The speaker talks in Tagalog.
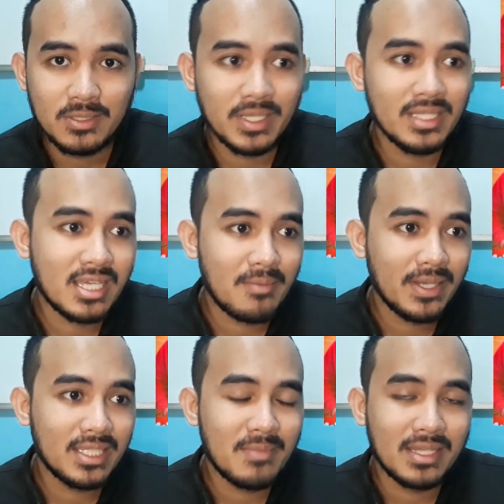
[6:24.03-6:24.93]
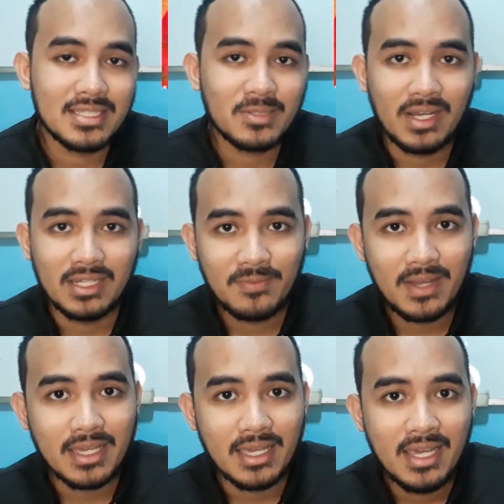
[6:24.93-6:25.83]
So hindi ka pwedeng
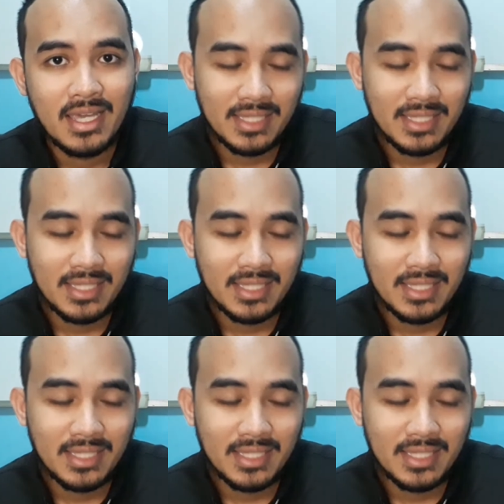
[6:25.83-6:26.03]
ma-disqualify.